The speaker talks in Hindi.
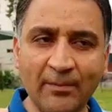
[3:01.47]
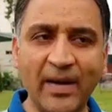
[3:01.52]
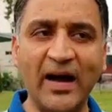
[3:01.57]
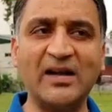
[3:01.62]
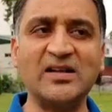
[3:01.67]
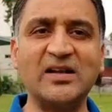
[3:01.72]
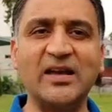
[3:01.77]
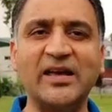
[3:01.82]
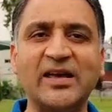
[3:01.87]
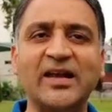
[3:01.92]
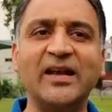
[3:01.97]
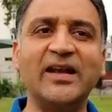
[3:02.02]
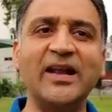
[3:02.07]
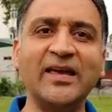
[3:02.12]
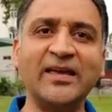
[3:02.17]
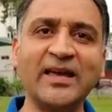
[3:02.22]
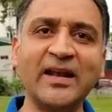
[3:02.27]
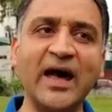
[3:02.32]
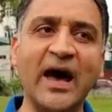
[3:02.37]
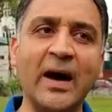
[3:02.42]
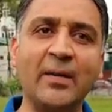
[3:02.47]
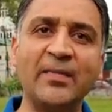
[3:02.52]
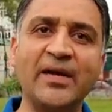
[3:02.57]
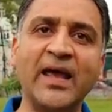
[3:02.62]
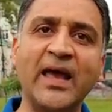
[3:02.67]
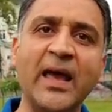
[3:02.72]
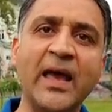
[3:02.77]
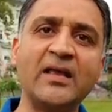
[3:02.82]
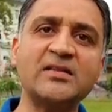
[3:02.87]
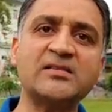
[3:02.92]
मान लेंगे लेकिन
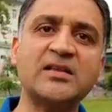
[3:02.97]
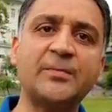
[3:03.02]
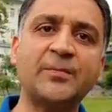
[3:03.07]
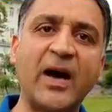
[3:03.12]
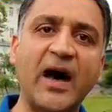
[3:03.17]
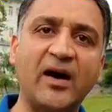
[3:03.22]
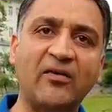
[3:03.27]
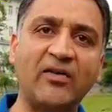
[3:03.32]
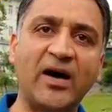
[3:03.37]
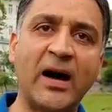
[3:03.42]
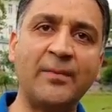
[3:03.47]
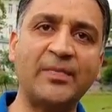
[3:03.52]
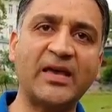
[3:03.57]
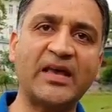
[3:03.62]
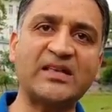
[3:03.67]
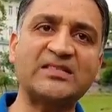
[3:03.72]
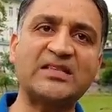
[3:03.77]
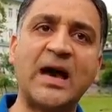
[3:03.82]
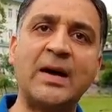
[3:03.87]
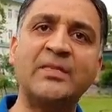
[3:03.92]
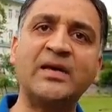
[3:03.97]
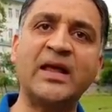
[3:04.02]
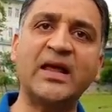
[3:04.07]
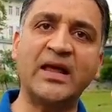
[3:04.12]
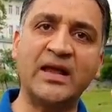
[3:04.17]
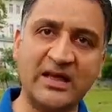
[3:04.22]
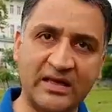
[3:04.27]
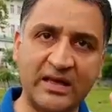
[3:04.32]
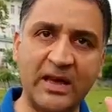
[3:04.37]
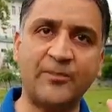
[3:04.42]
हमने आवाम के सामने
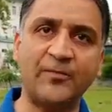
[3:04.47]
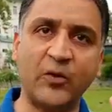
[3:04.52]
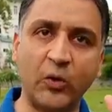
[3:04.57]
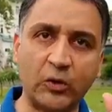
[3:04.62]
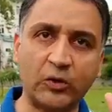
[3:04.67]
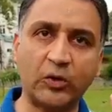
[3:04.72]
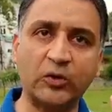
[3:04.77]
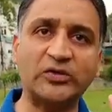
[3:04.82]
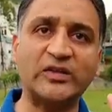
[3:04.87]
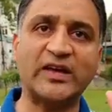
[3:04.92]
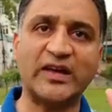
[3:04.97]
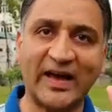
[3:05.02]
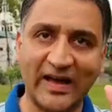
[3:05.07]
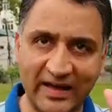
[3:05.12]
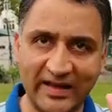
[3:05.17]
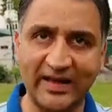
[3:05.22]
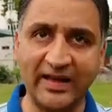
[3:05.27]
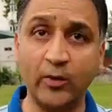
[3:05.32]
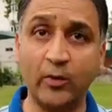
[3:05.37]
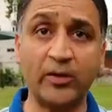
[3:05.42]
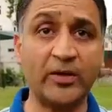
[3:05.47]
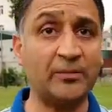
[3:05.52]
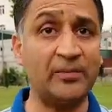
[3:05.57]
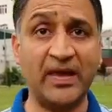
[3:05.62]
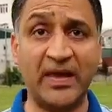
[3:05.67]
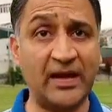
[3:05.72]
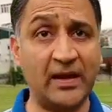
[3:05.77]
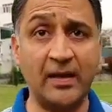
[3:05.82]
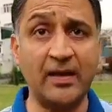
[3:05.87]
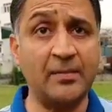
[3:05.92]
इनके फ़ोटो दिखा लिए हैं और
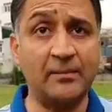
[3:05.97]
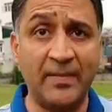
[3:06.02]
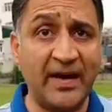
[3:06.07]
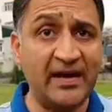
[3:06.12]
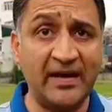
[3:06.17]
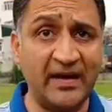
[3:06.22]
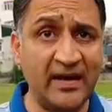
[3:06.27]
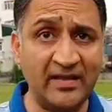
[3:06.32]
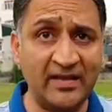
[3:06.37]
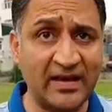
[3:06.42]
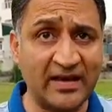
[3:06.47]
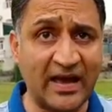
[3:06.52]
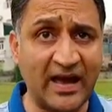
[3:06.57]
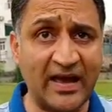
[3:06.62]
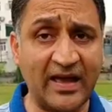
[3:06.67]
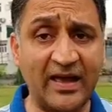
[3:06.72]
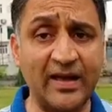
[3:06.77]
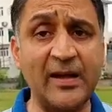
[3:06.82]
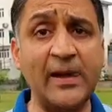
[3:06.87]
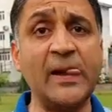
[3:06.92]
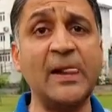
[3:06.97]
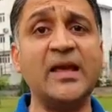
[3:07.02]
मेरे मैंने नहीं दिखाए हैं